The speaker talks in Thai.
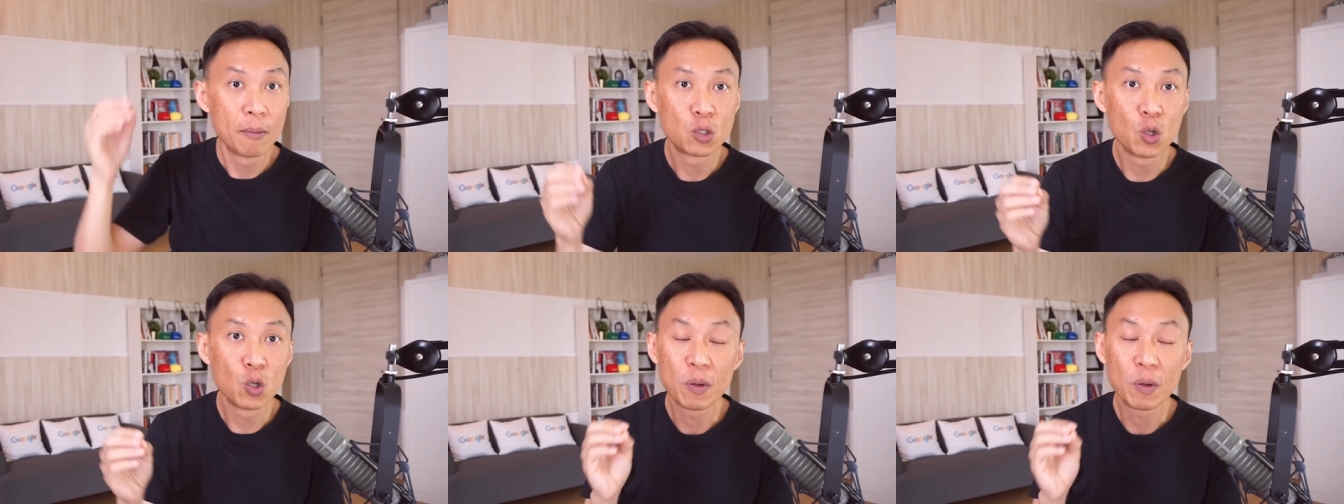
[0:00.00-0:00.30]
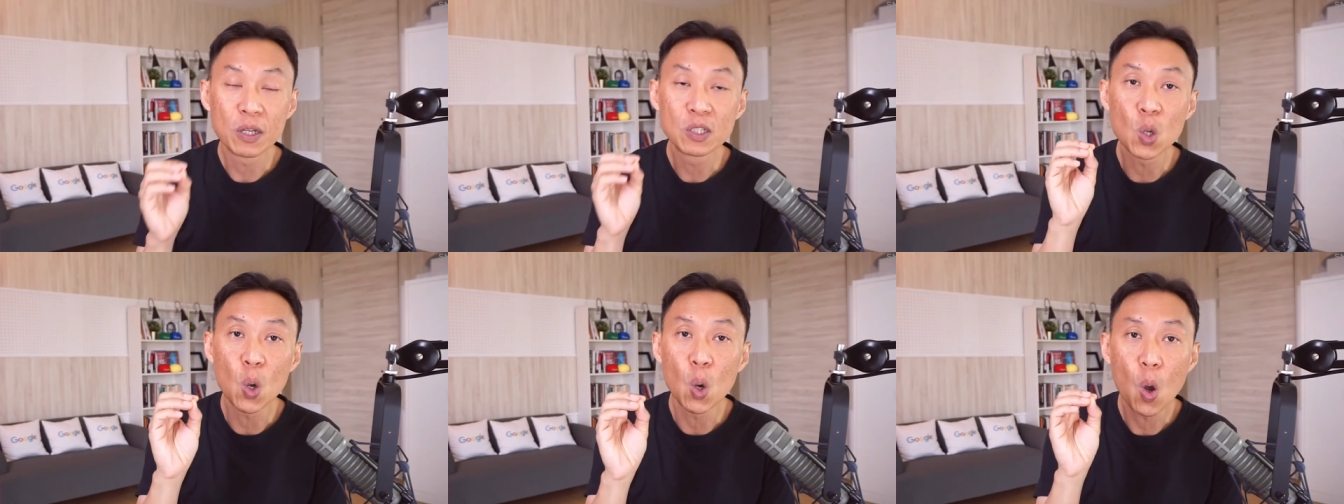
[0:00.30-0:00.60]
จุดป
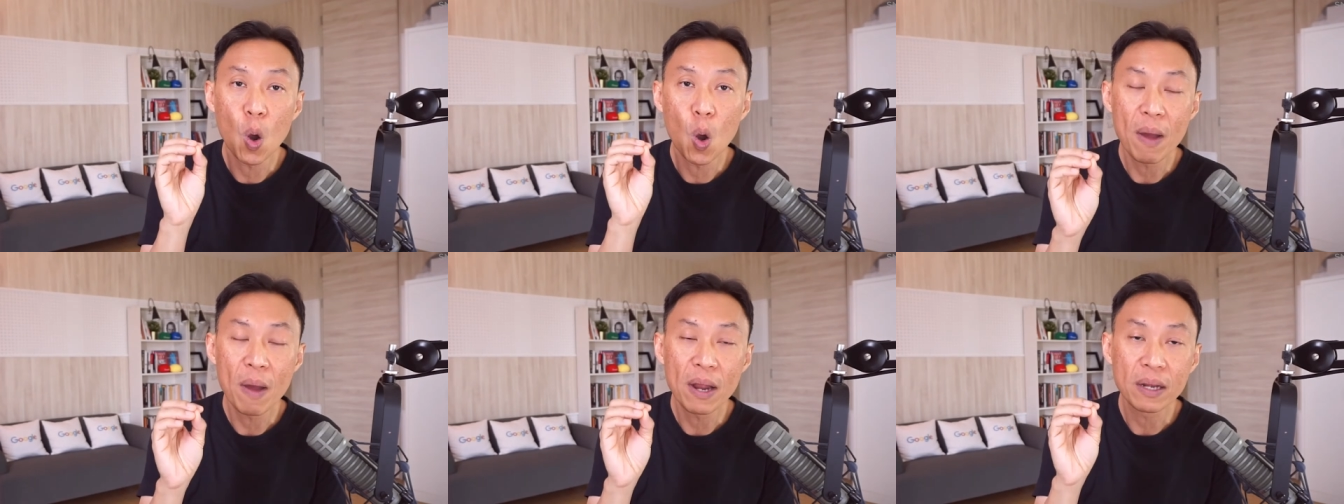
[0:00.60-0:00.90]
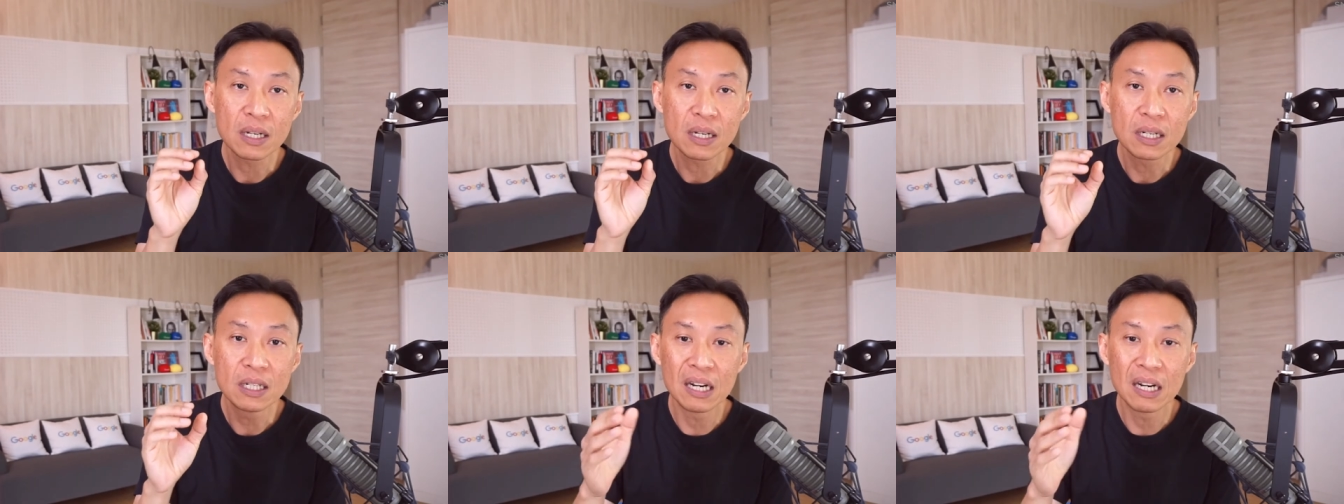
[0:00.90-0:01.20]
ระสงค์ของมัน
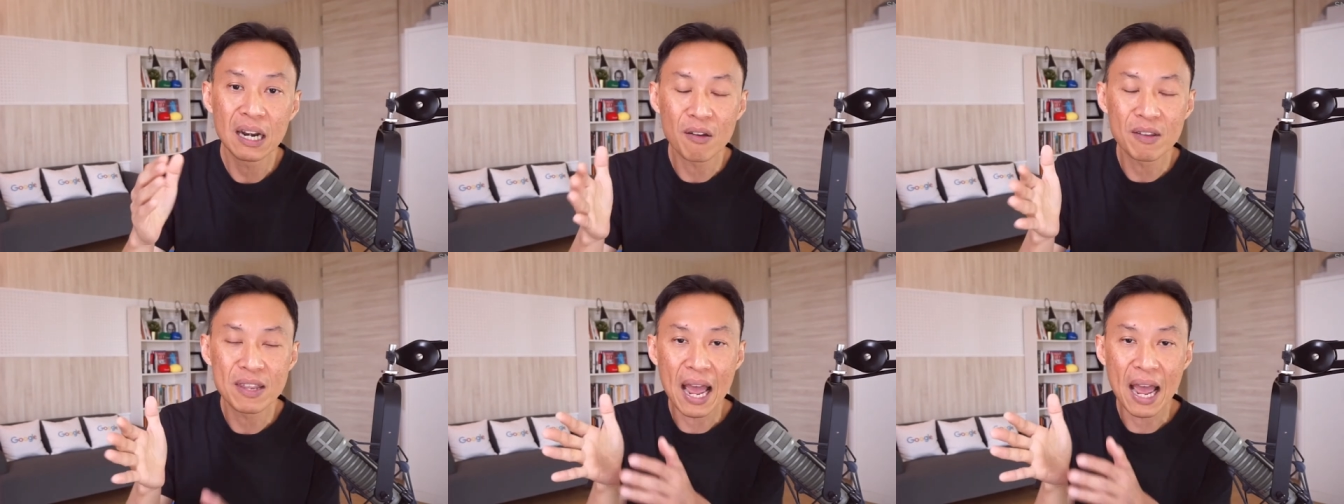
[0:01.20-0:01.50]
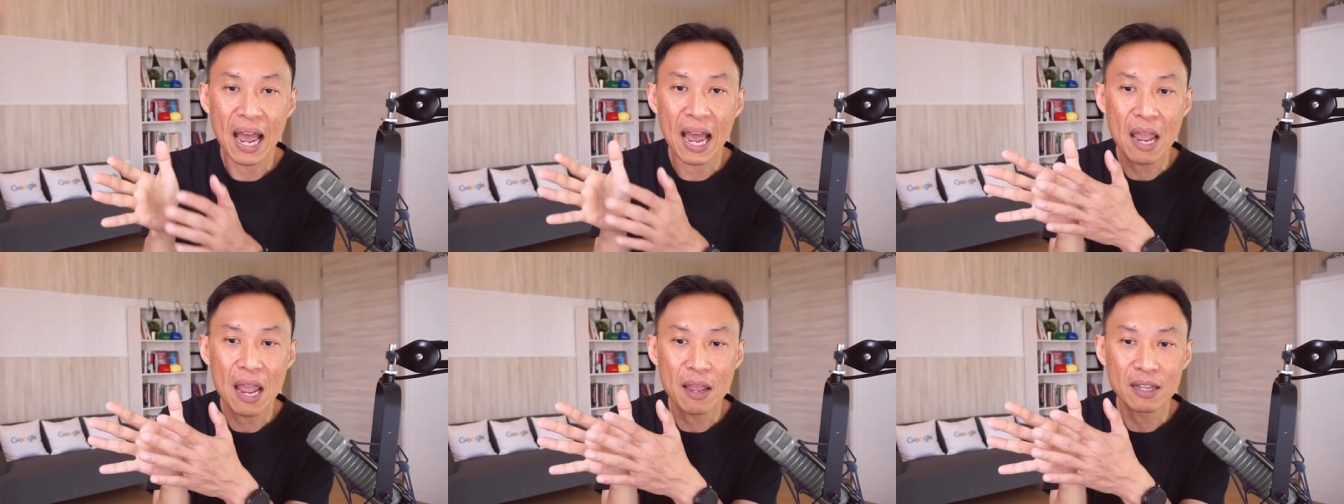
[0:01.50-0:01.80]
ก็คือเราอ
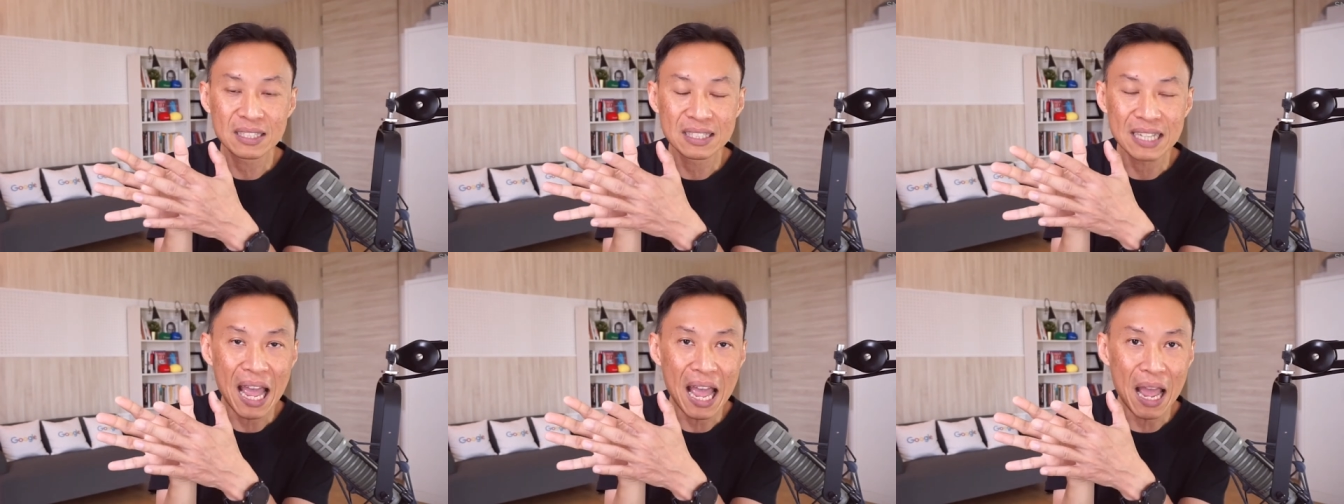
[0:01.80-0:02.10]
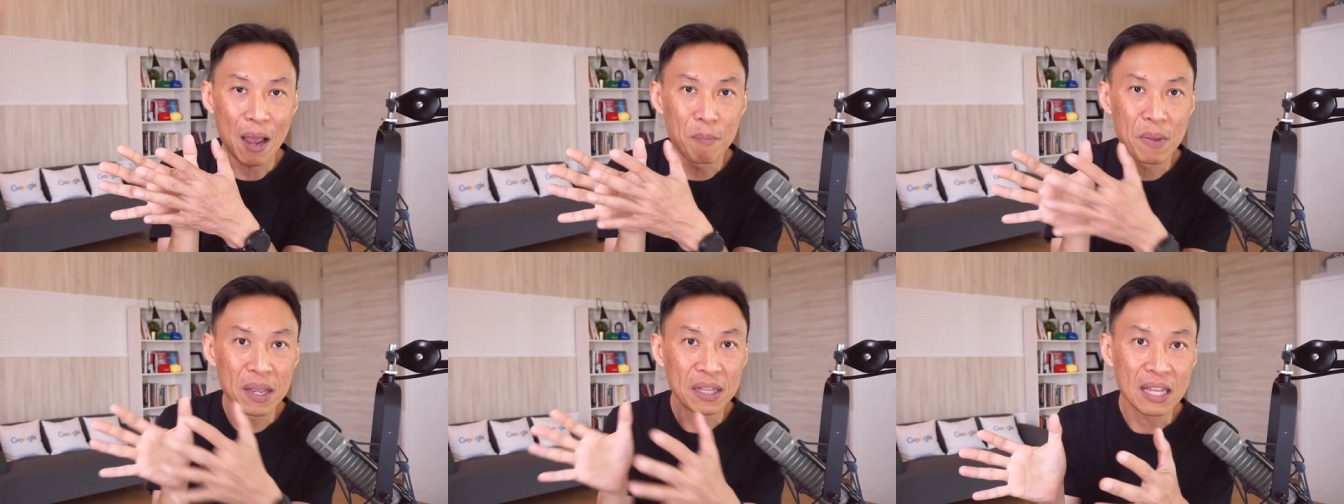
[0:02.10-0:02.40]
ยากให้สร้าง
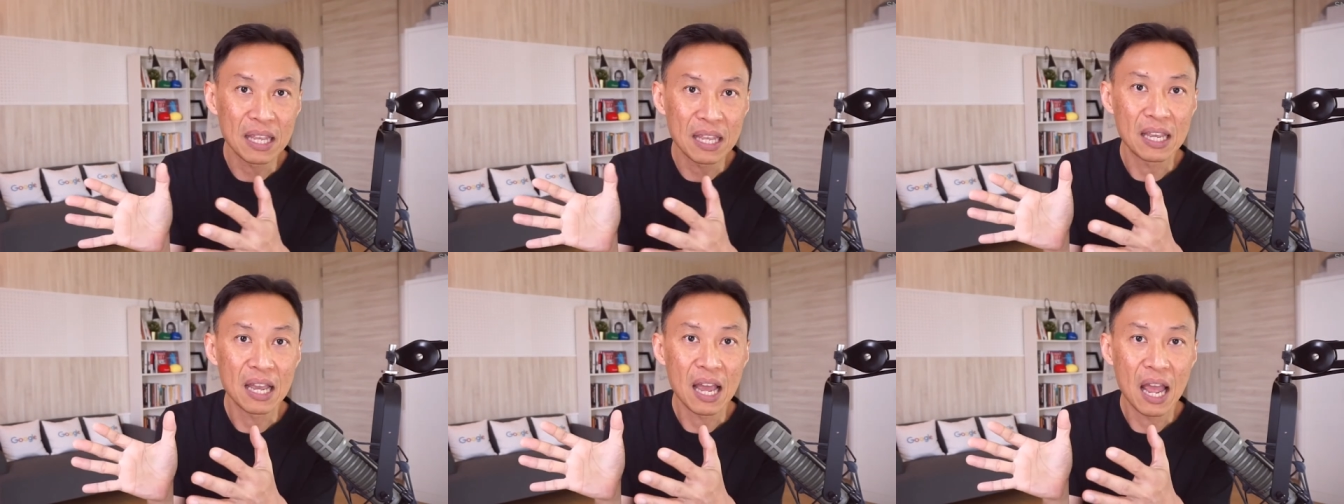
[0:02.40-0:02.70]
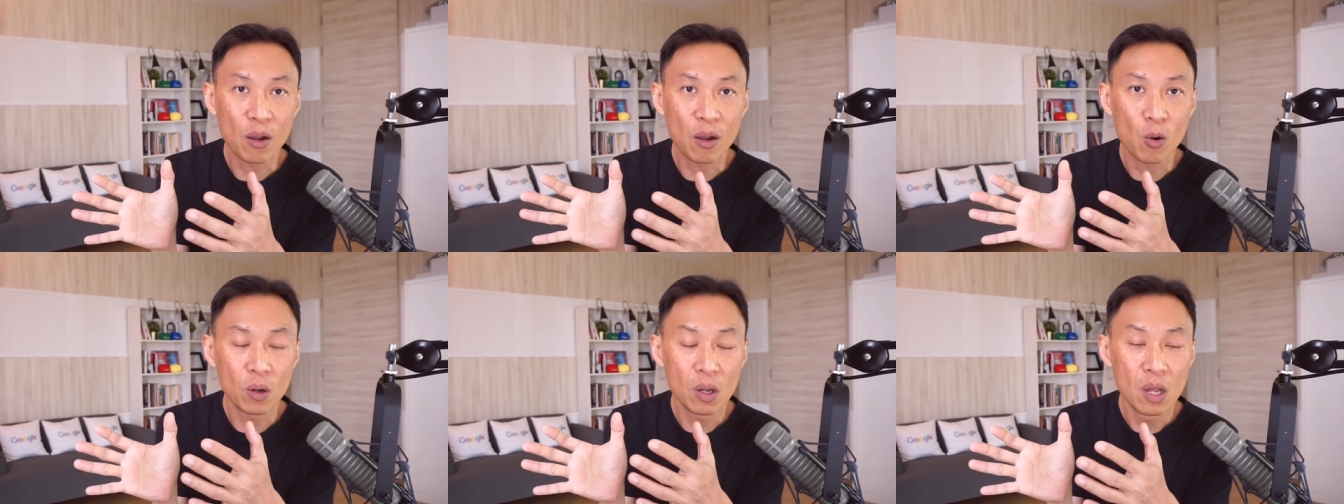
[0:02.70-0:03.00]
มิติ
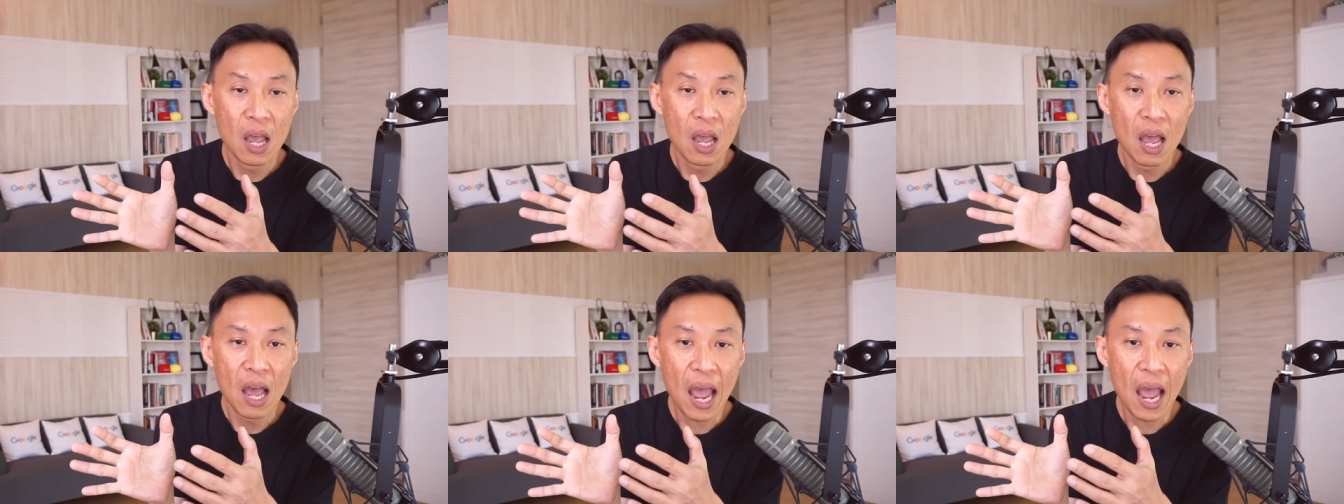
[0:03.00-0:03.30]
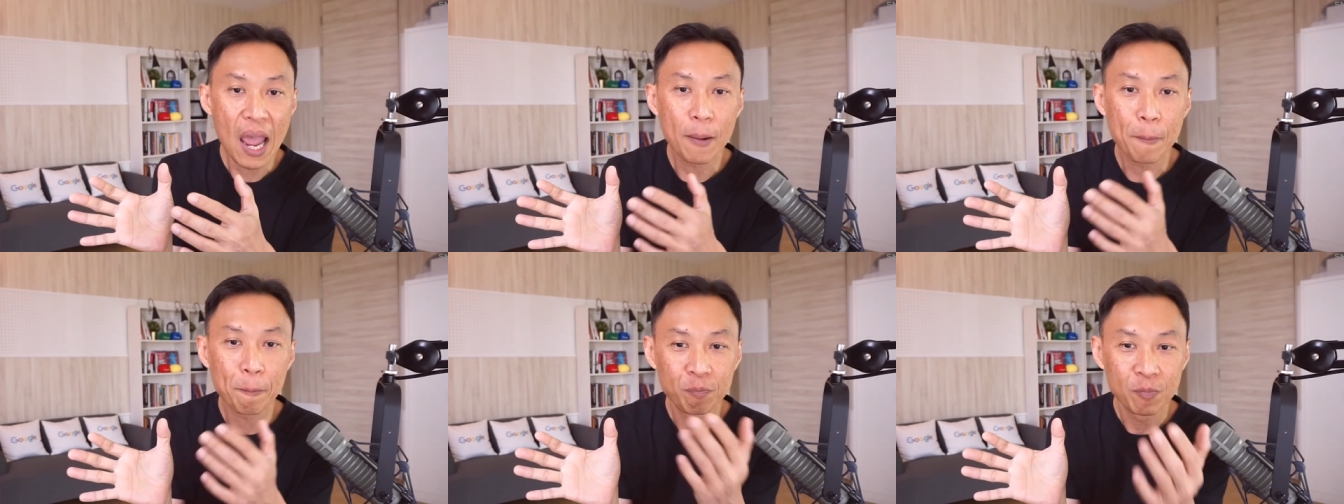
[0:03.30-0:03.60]

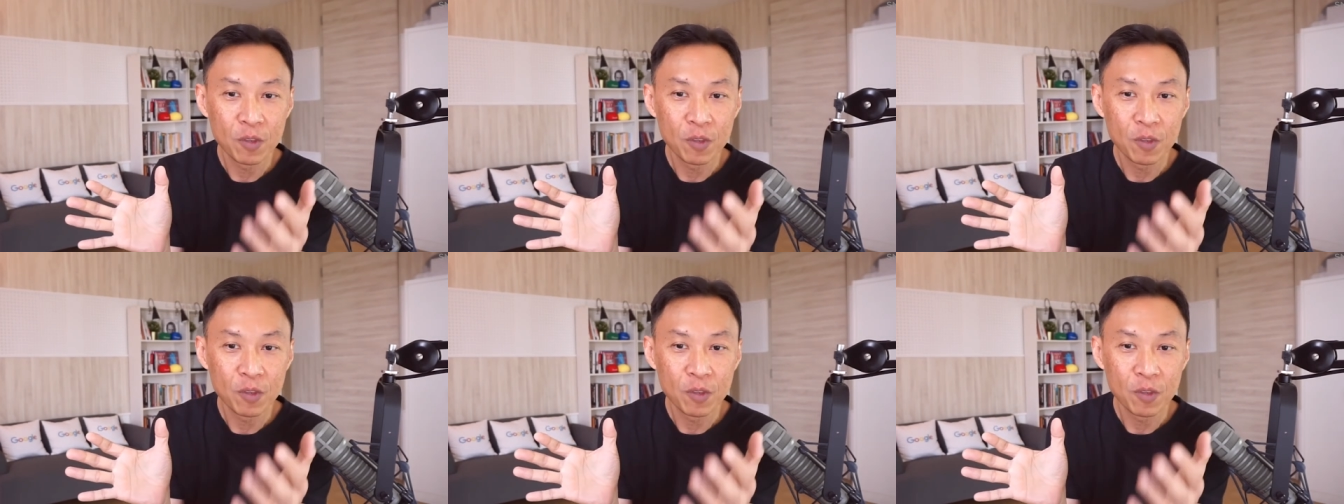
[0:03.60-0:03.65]
ให้